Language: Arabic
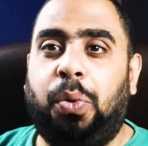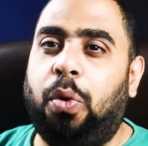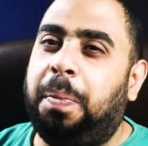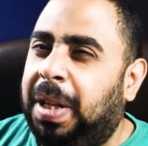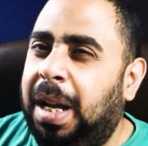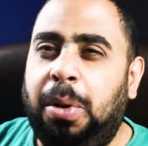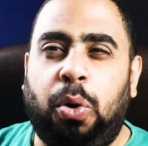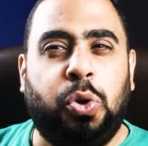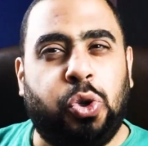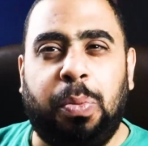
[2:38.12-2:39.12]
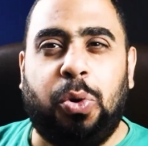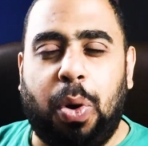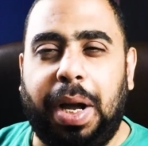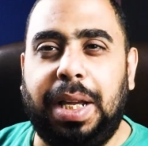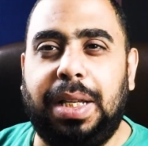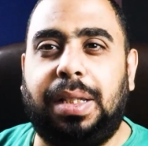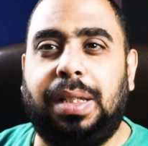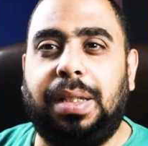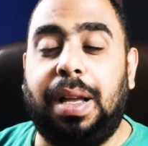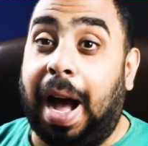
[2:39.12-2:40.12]
وبتعمل هجوم
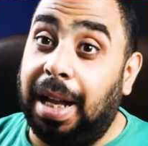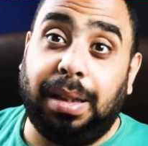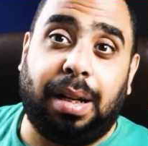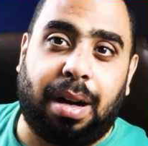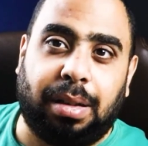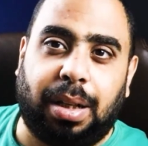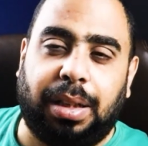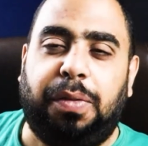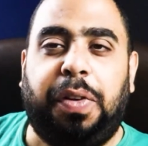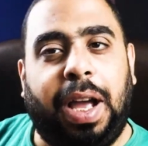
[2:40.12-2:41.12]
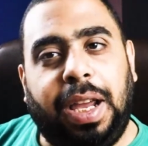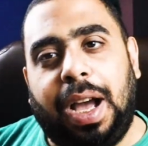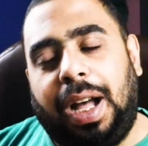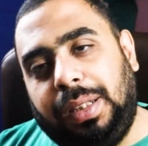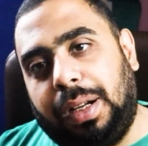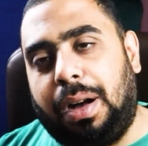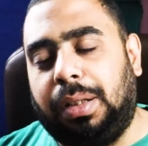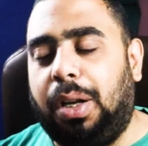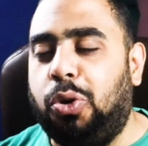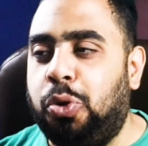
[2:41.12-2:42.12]
كويس عندك اخطاء دفاعيه عندك
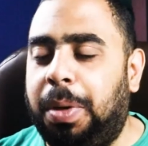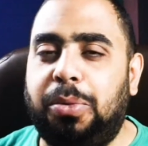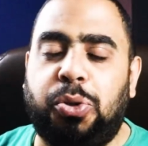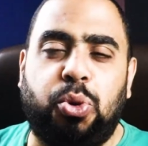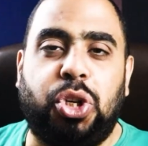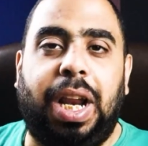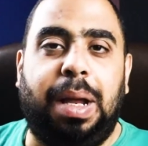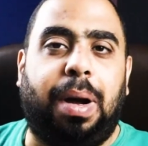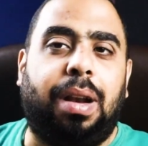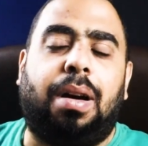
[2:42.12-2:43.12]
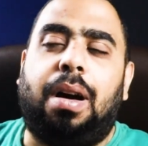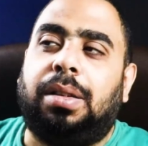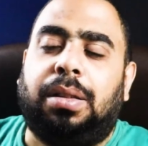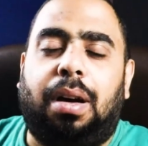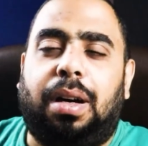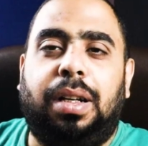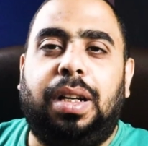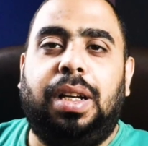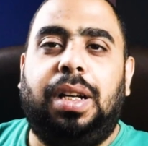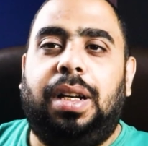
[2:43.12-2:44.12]
اخطاء هجوميه مش مشكله مع الاخطاء
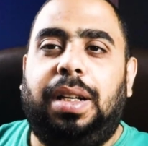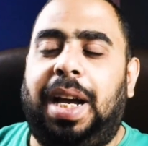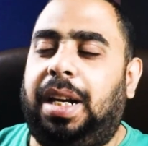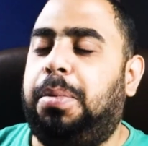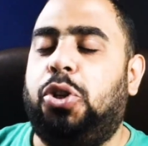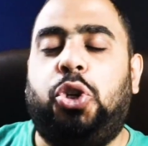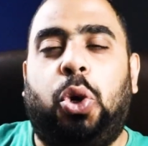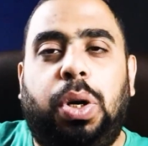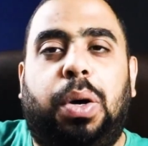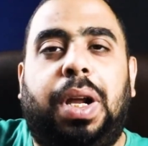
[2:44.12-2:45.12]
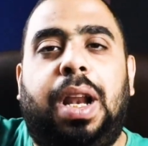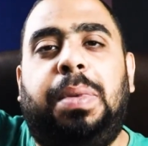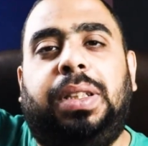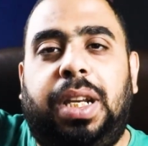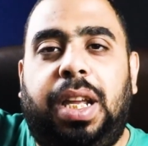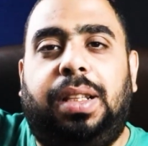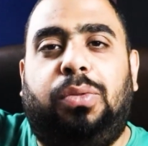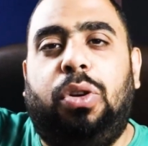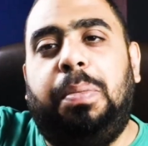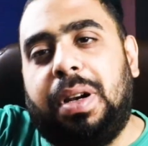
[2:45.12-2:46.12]
يعني برشلونه وريال
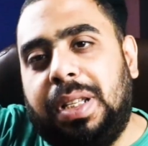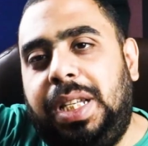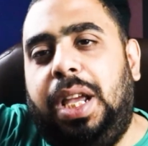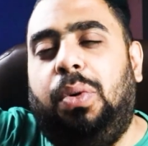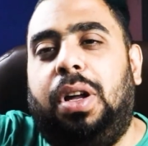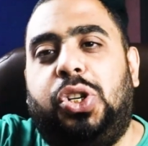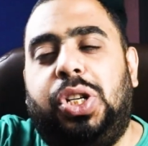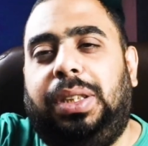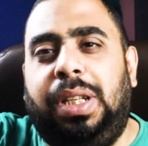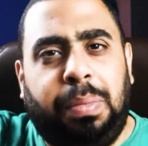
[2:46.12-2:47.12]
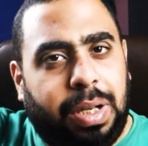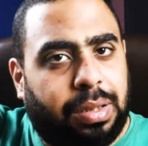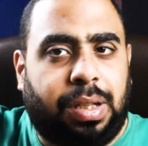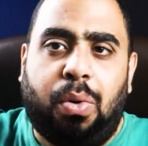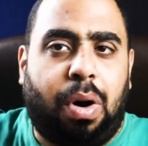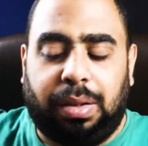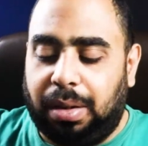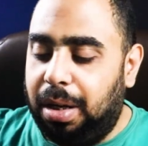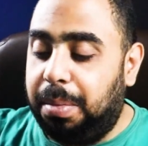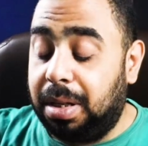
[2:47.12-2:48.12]
مدريد والبرازيل والارجنتين بيخطئوا
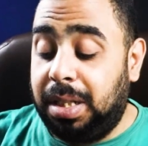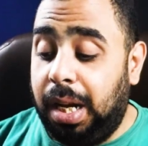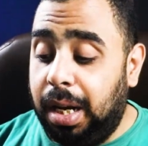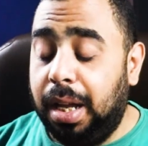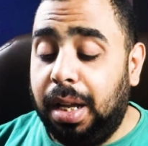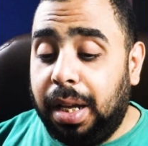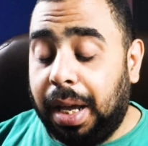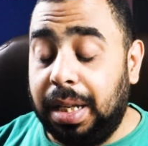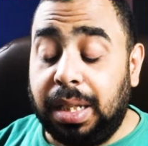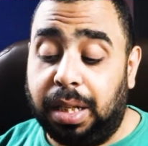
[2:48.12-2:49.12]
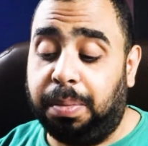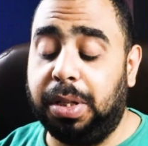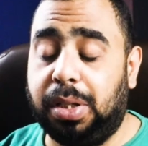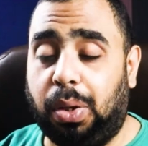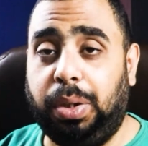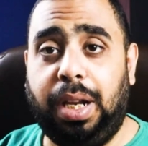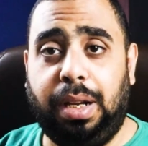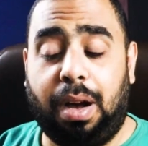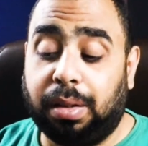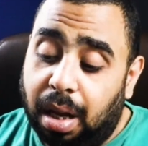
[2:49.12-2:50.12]
اخطاء البرازيل خسرت من
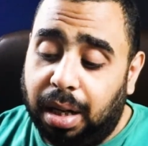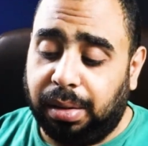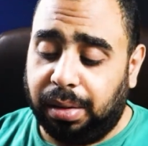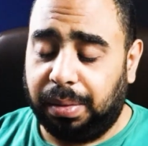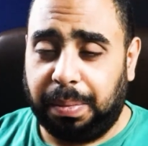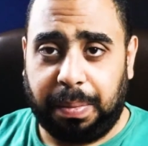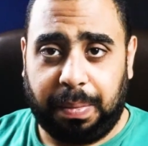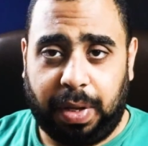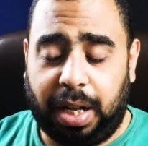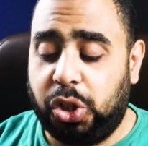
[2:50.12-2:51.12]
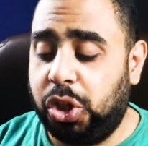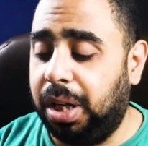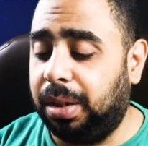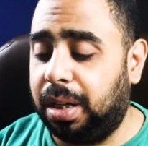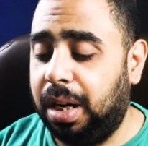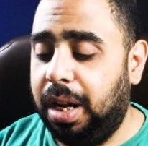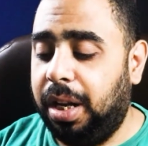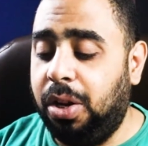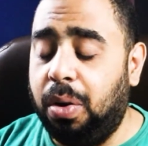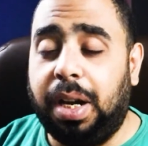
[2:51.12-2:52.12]
السعوديه اخطات محدش يقدر
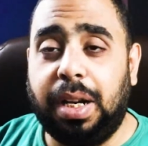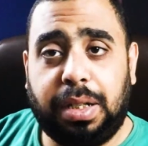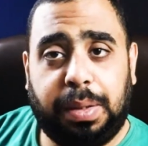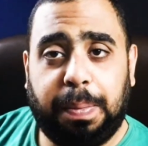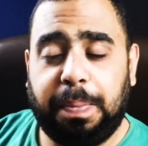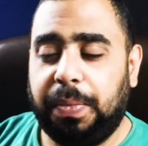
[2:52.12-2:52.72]
ينكر